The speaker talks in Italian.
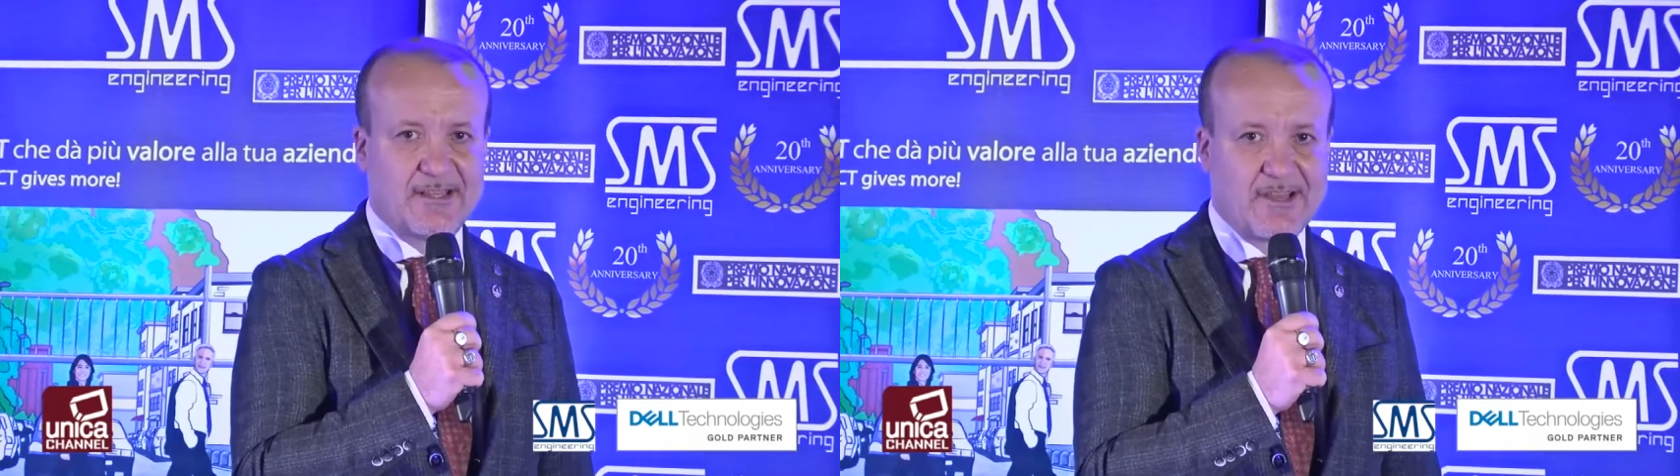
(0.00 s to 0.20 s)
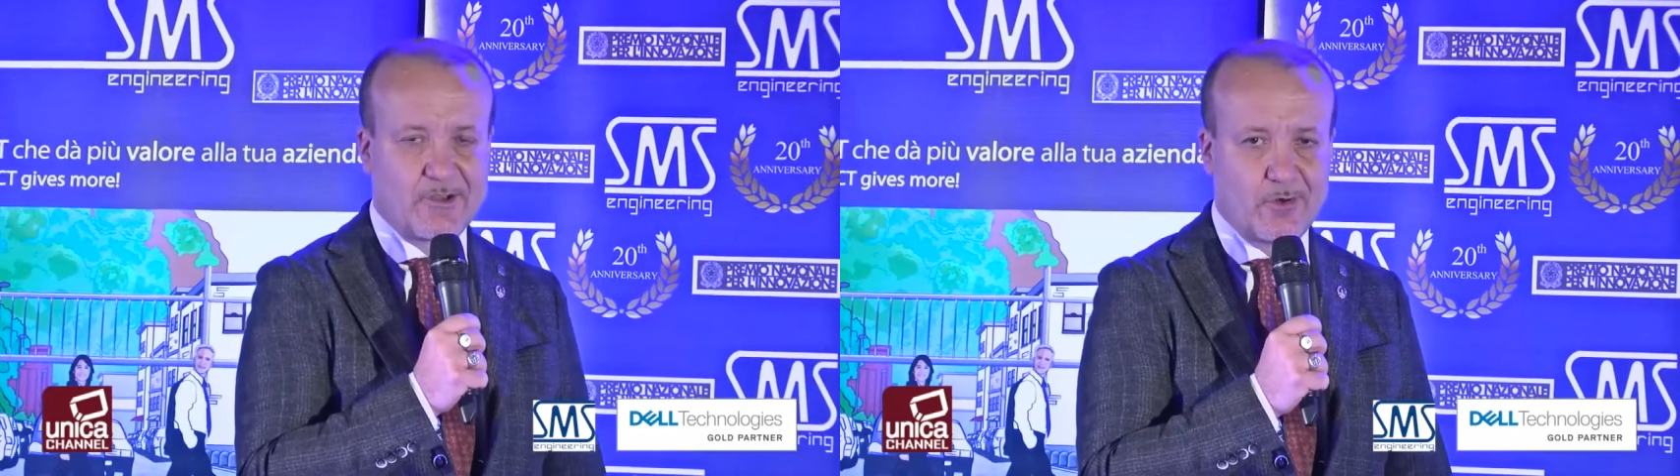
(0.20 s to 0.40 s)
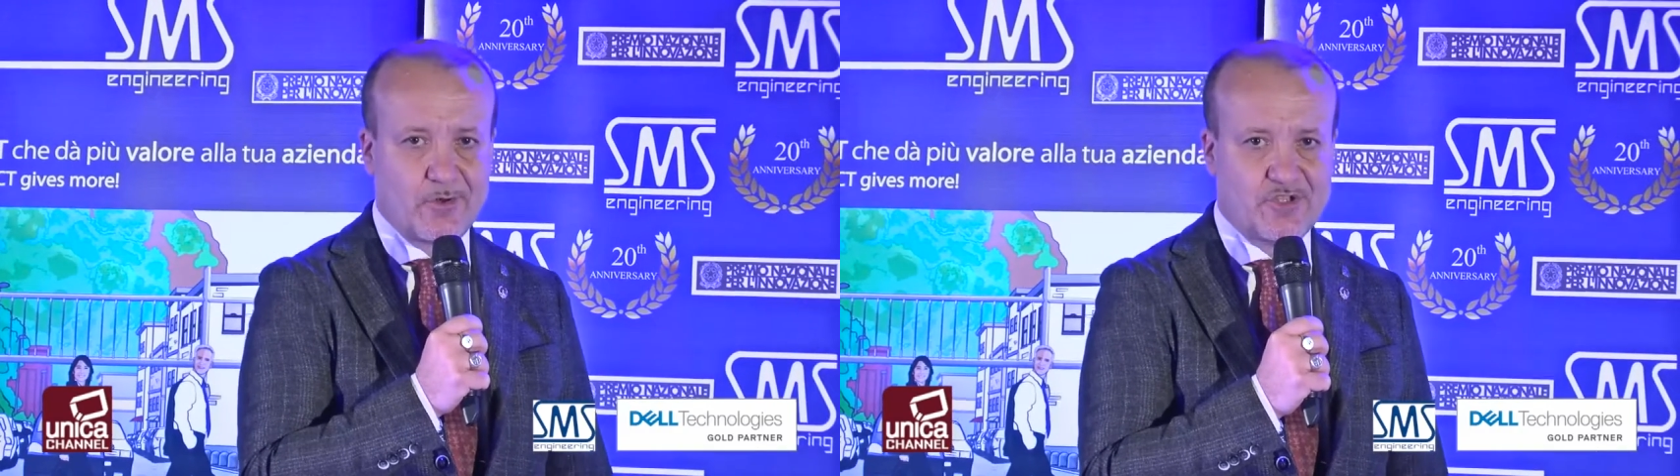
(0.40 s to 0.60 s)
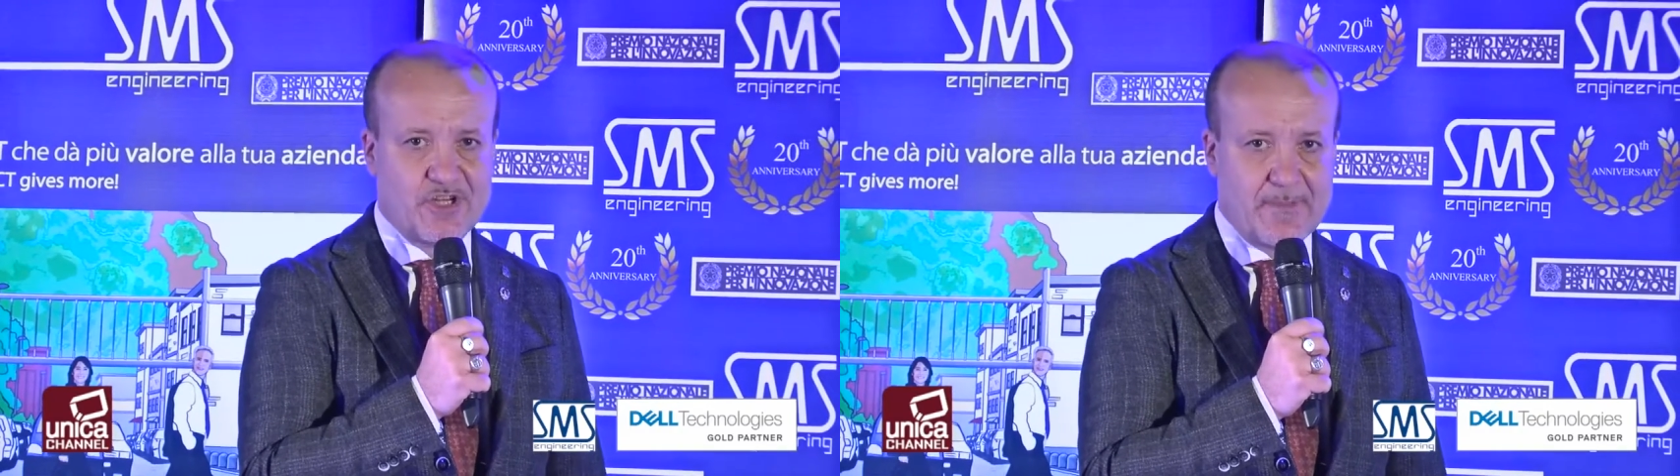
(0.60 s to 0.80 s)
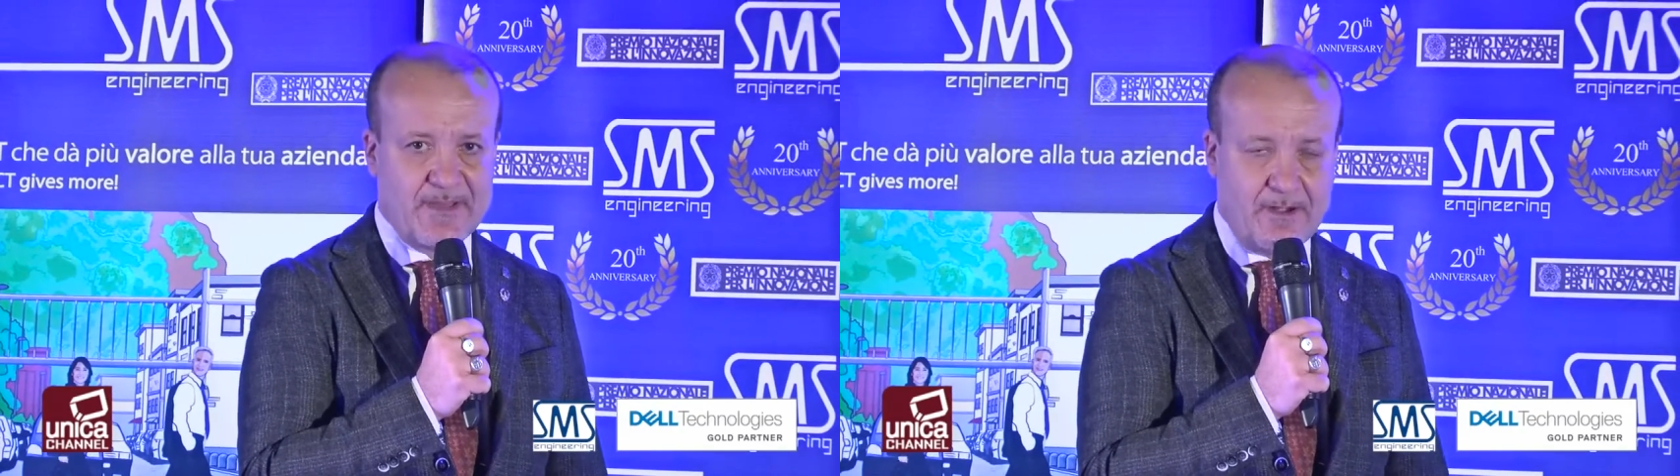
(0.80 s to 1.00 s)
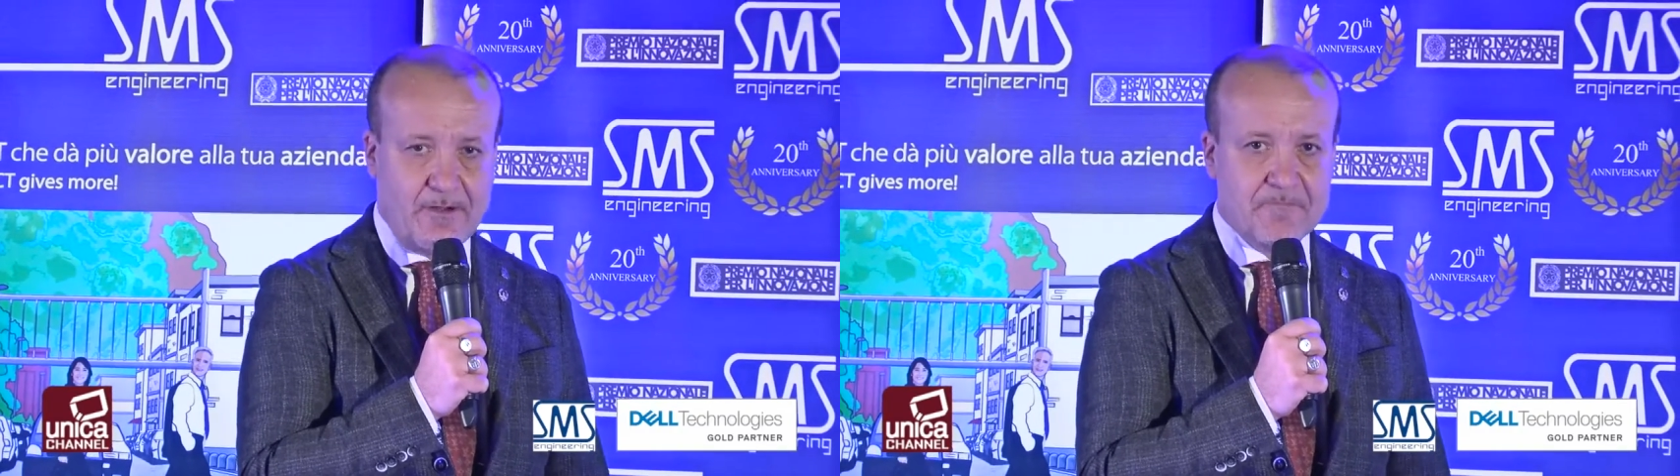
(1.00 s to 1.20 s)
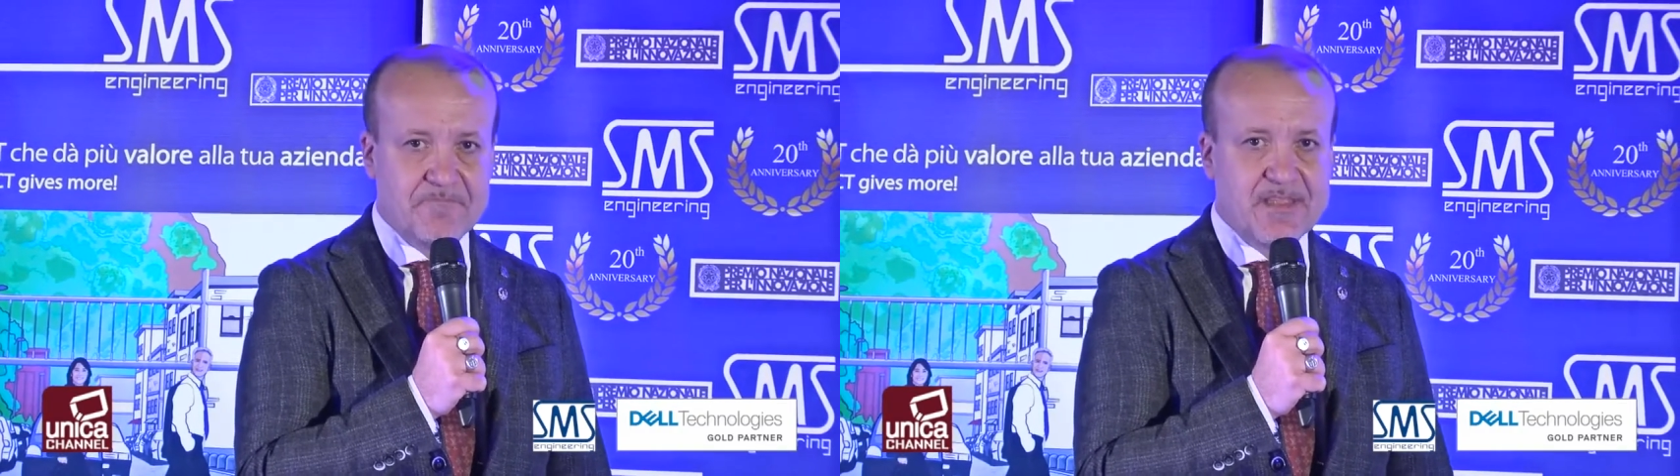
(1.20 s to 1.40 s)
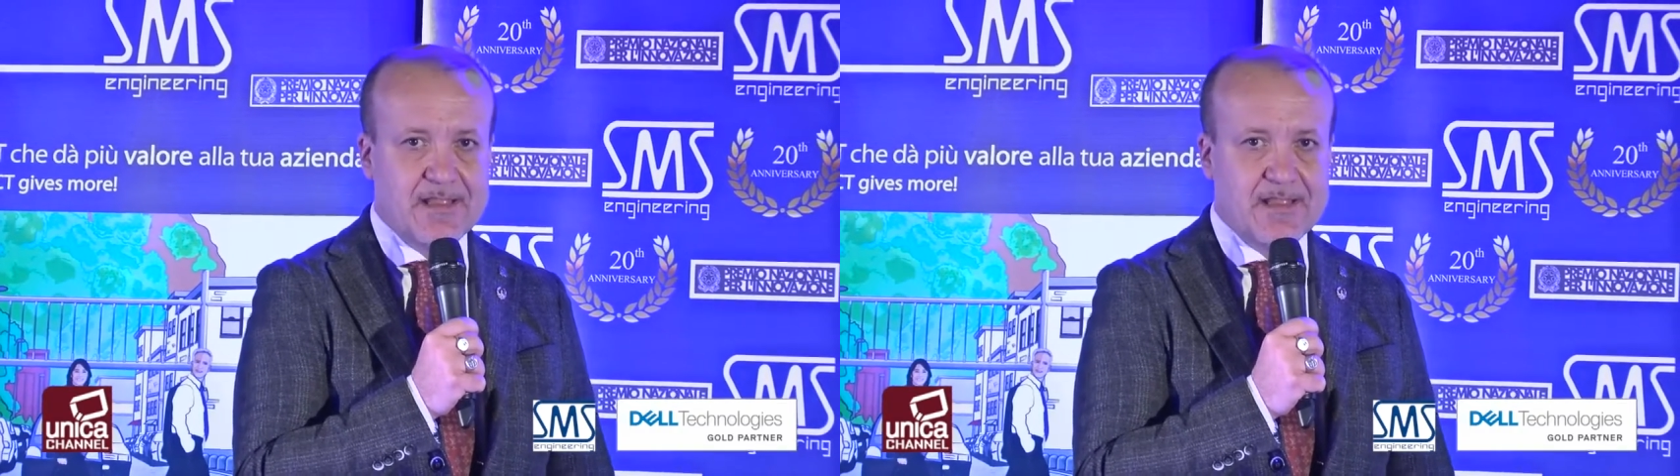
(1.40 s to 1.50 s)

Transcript: tecnologia, però